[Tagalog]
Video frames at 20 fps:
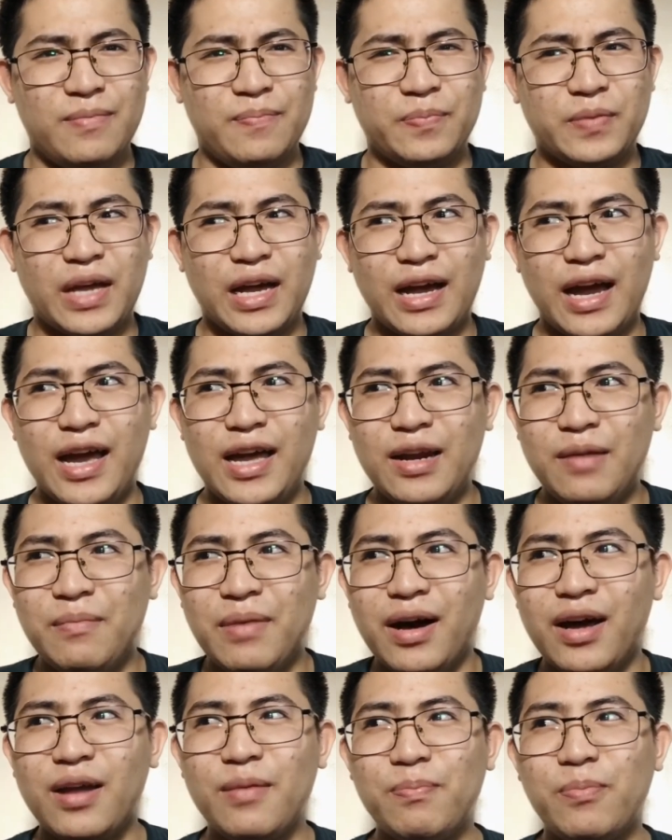kagaya ng
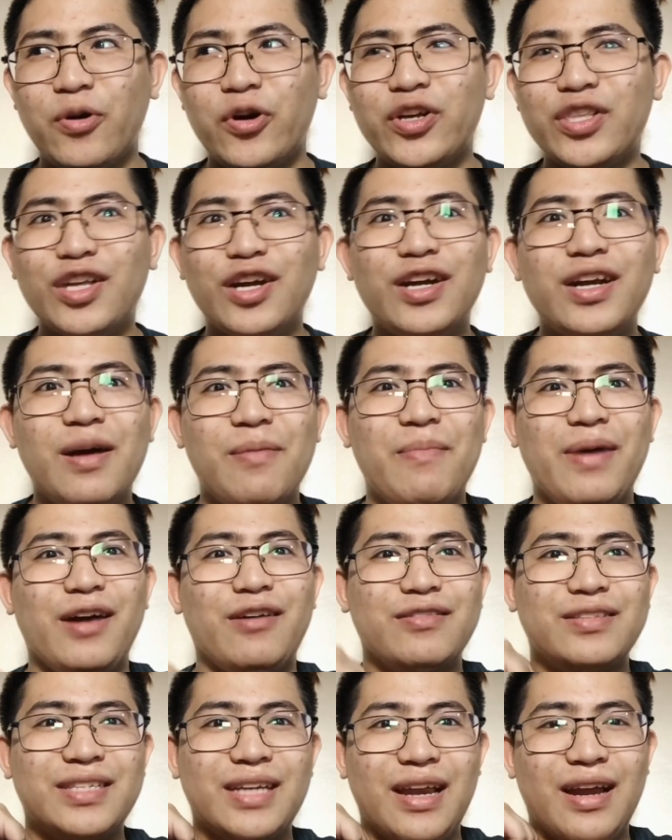mga reporter na
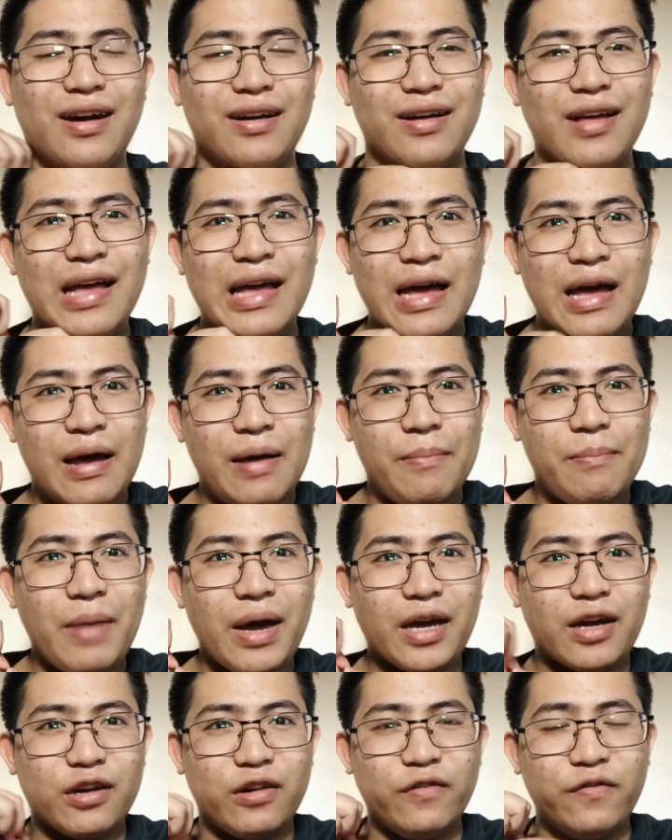meron silang
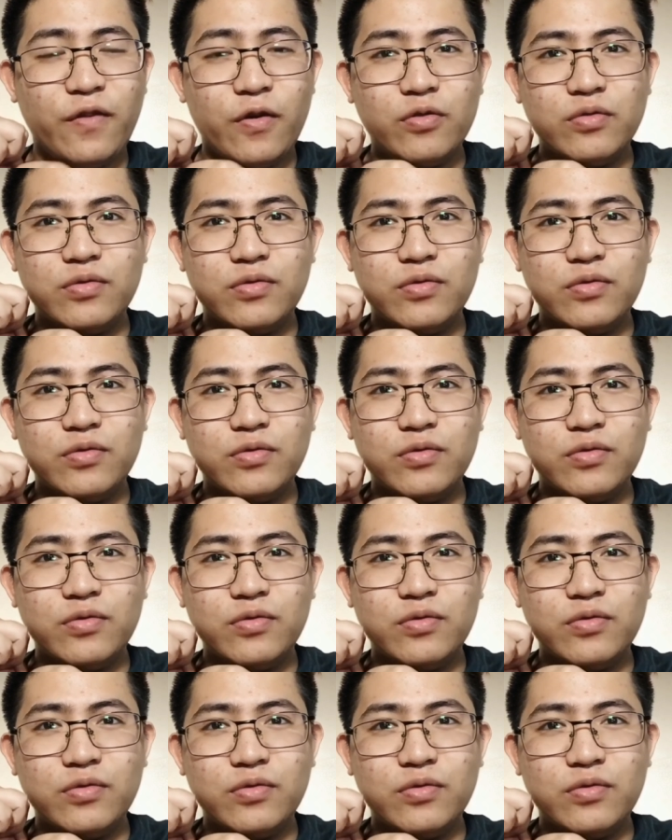microphone